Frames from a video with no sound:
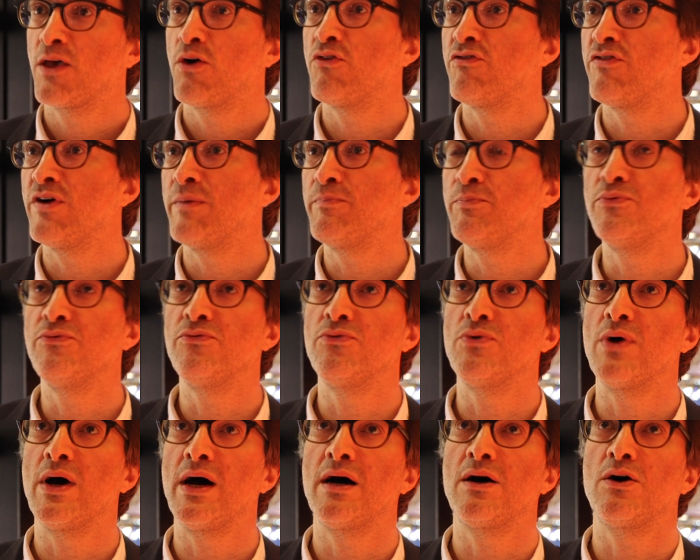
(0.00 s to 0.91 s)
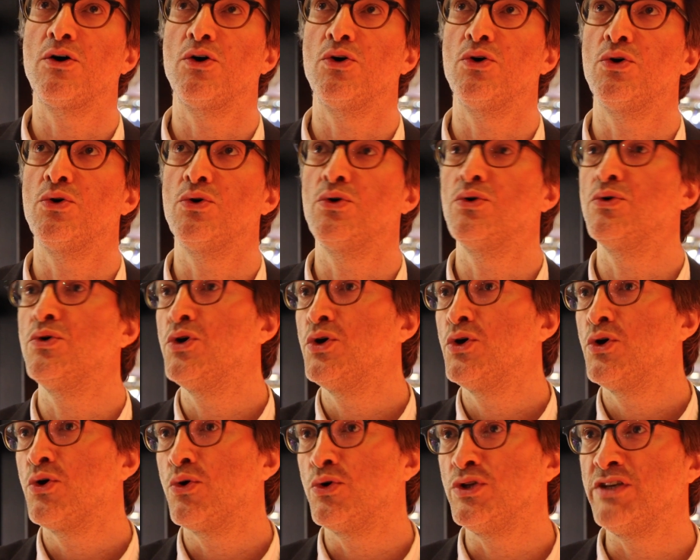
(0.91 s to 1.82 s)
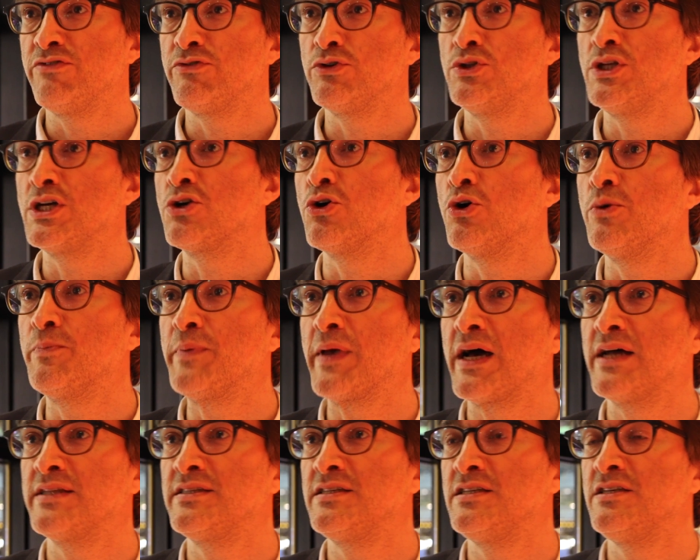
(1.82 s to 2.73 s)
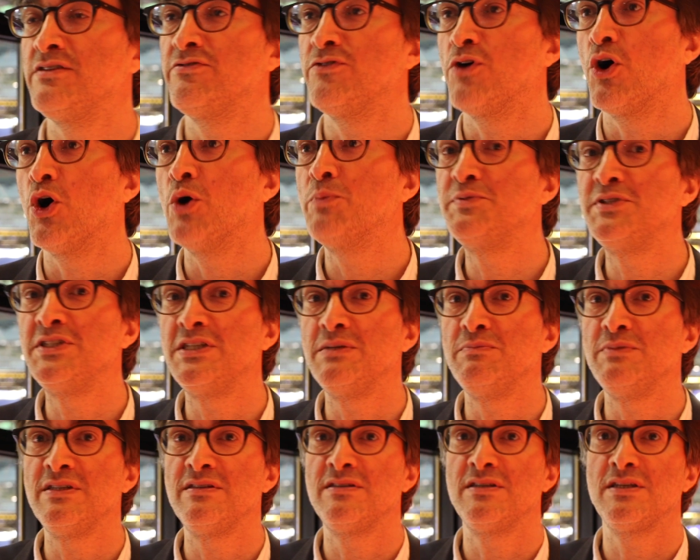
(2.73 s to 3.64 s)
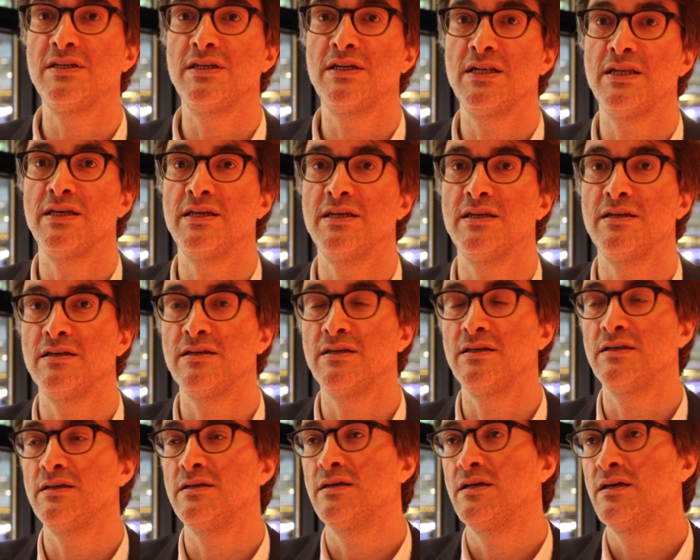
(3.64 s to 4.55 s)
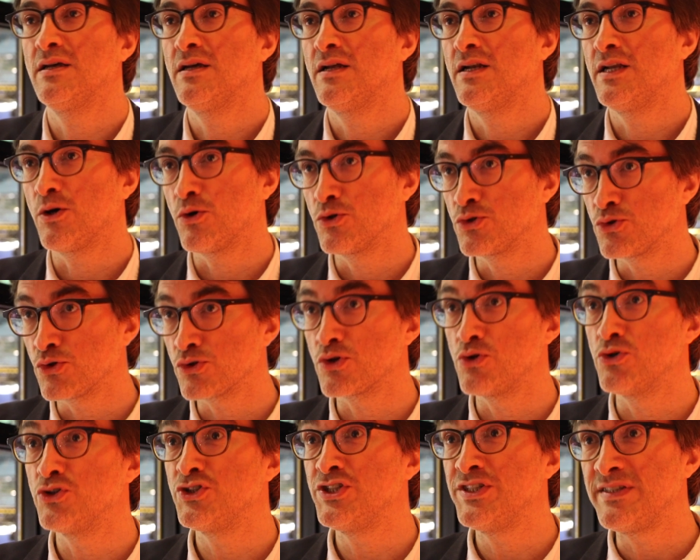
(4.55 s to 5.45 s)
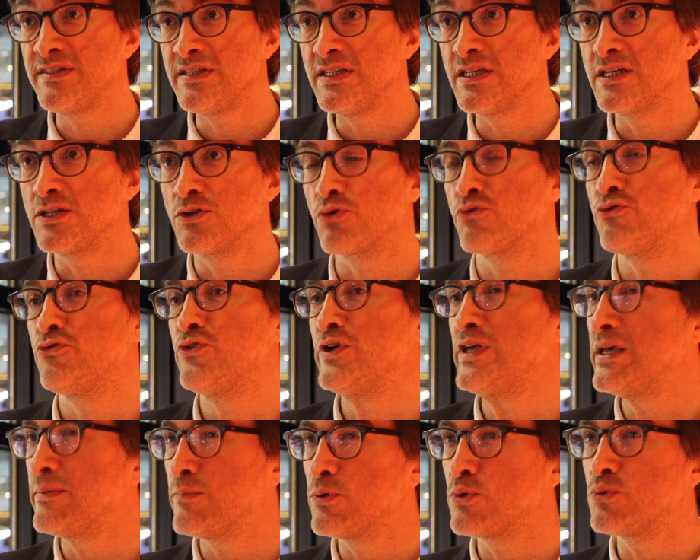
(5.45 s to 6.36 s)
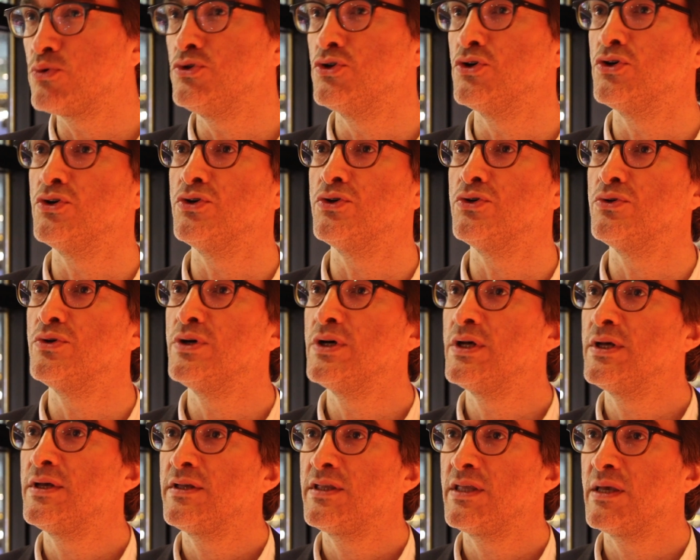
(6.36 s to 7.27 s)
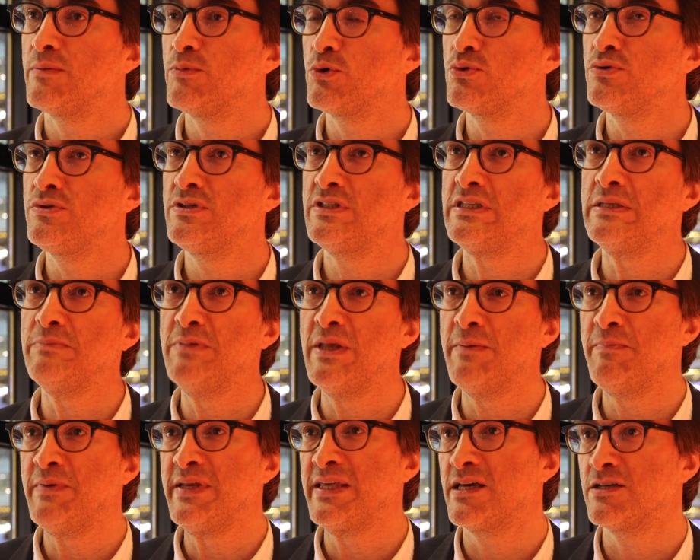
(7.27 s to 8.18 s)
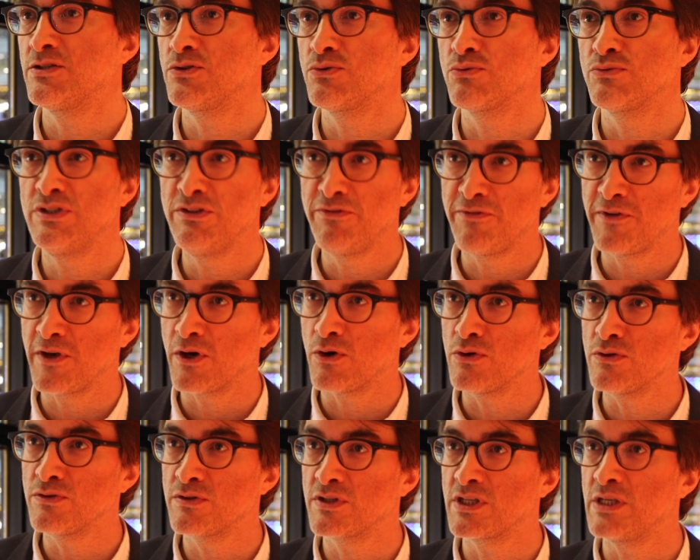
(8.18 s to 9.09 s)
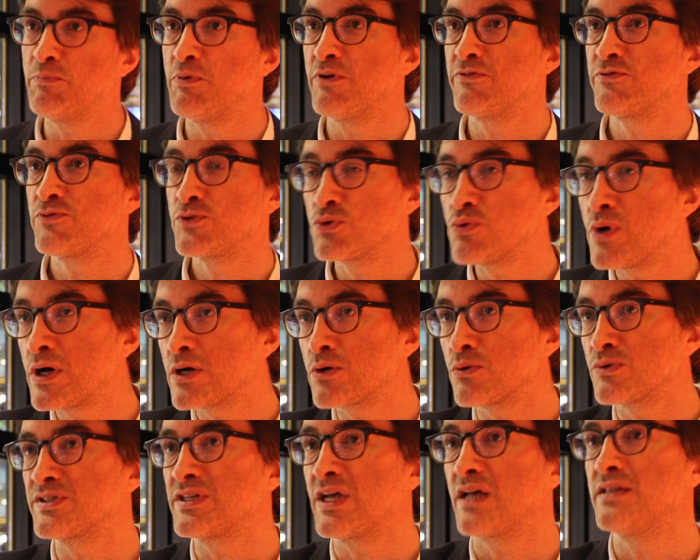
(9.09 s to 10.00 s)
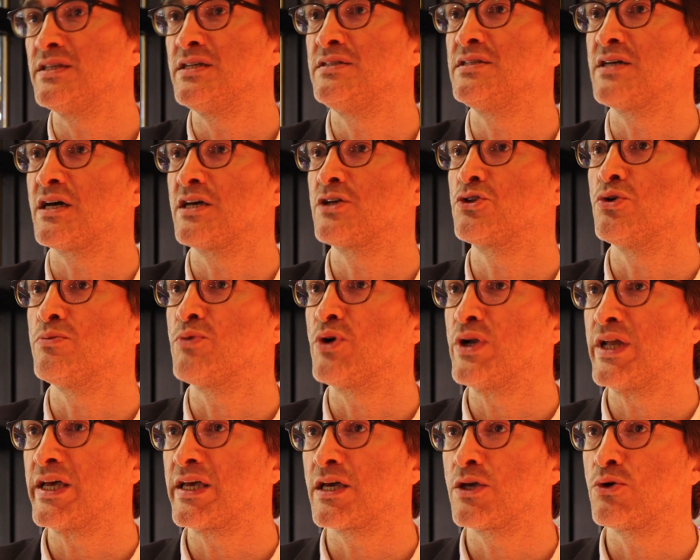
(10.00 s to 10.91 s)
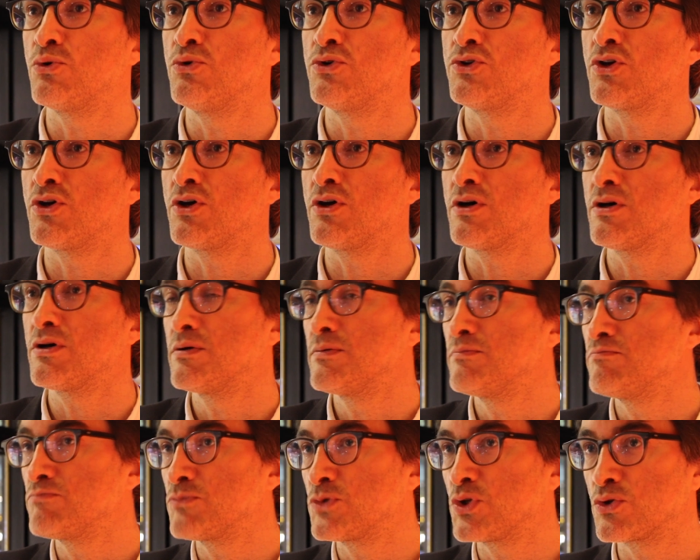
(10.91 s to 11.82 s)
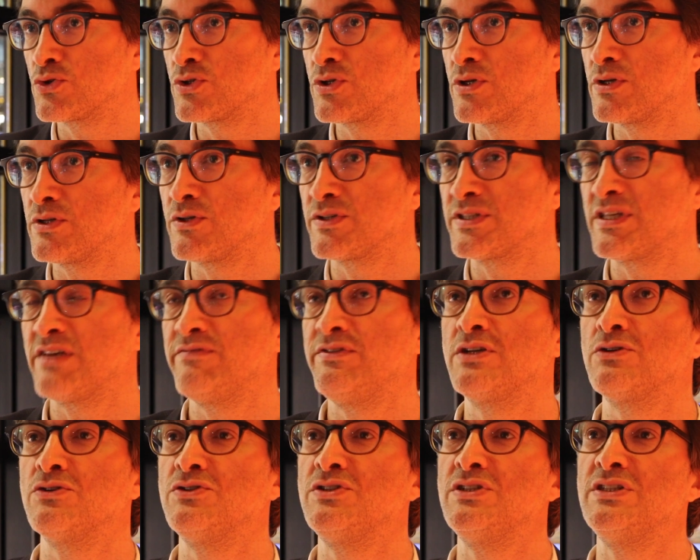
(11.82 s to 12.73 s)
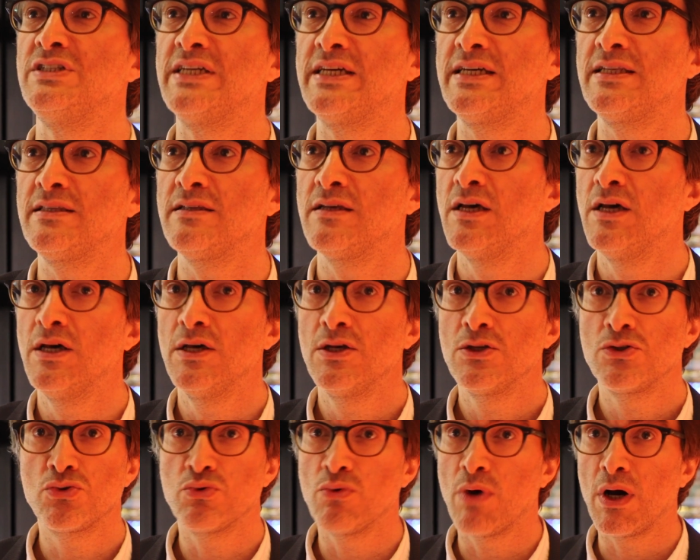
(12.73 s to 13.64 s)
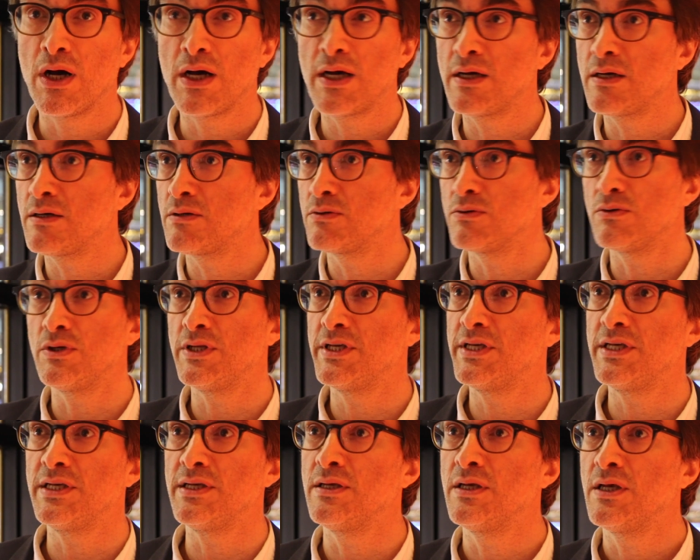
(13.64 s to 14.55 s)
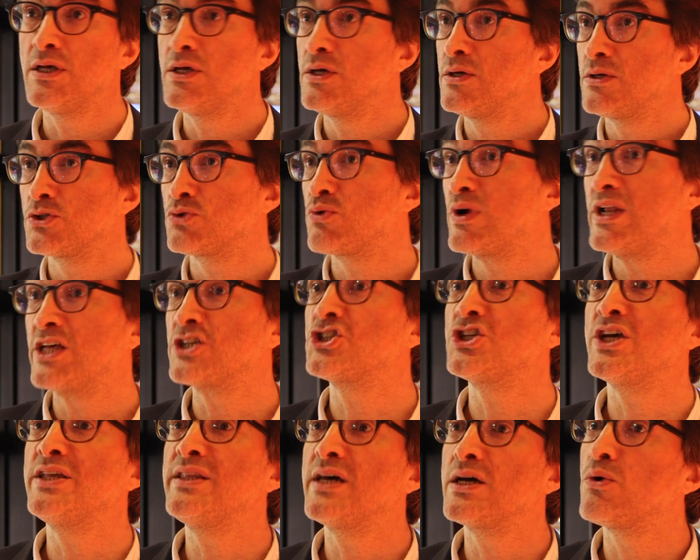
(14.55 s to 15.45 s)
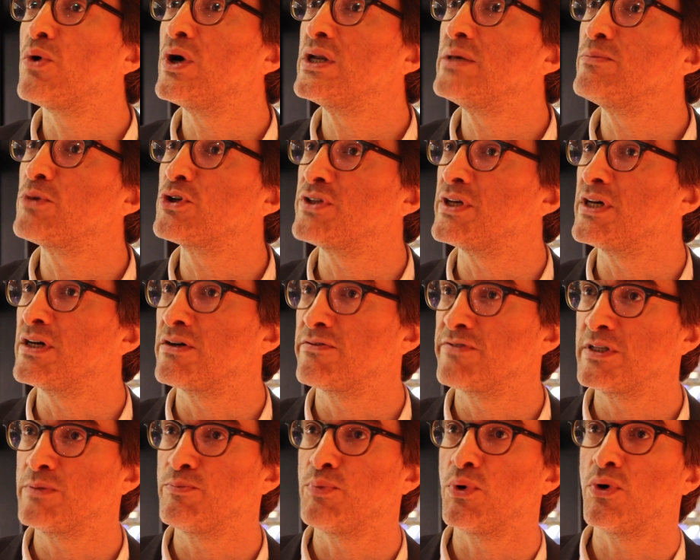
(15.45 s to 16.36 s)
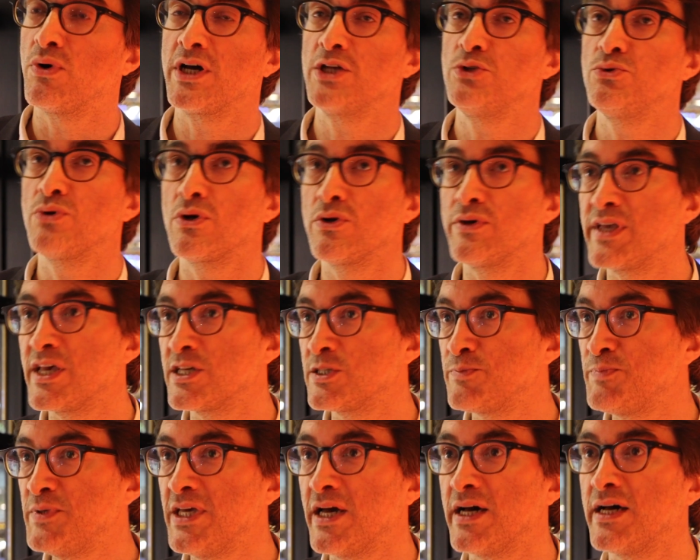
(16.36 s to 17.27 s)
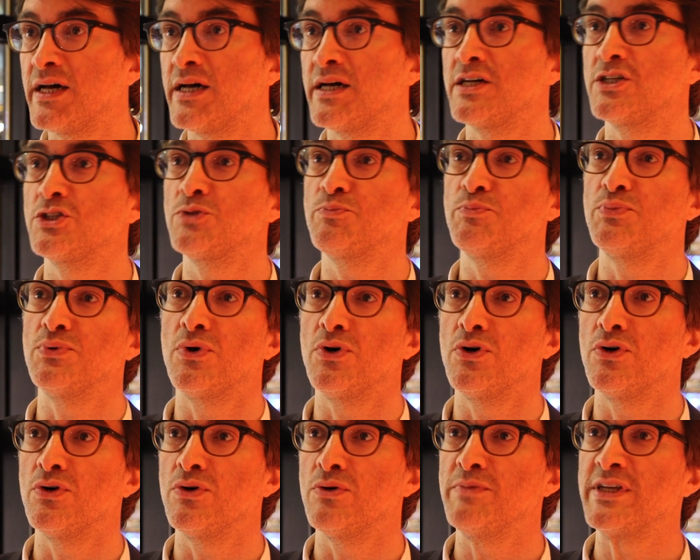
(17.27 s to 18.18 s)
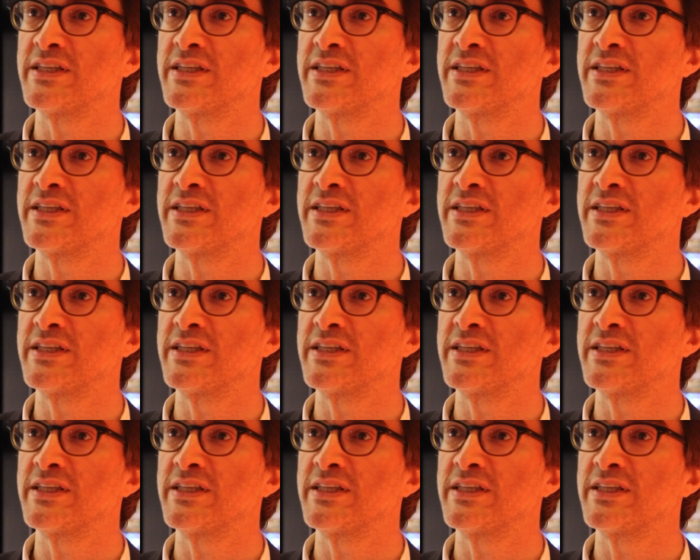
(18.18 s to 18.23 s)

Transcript: On va pouvoir, euh, au niveau des coopératives, optimiser les, ressources logistiques. Donc vous voyez, il y a beaucoup de types d'applications différentes qui peuvent soit concerner directement l'agriculteur, dans sa, vie quotidienne, soit, euh, les, soit la chaîne agroalimentaire, en fait, pour réduire le gaspillage, pour euh,